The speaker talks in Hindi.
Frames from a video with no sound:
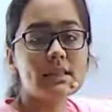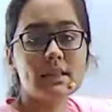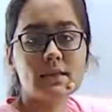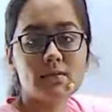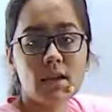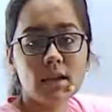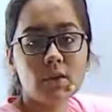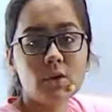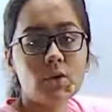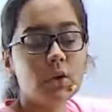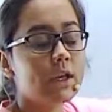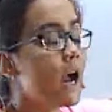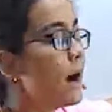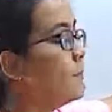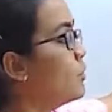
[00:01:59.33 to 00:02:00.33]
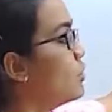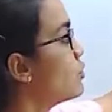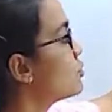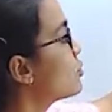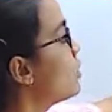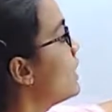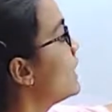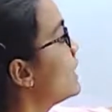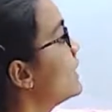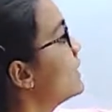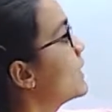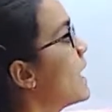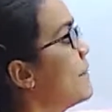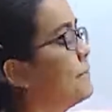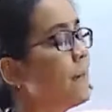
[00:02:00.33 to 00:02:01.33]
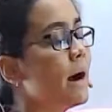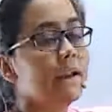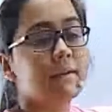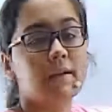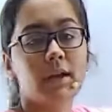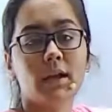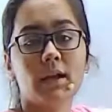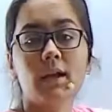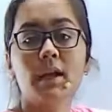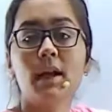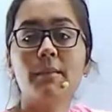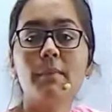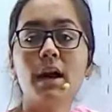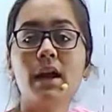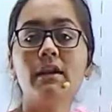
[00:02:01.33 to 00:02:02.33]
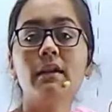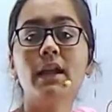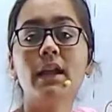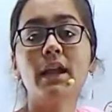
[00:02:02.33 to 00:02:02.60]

स्ट्रेंथ होगी हम लोग उसको लेकिन कम मान रहे हैं कम मानने का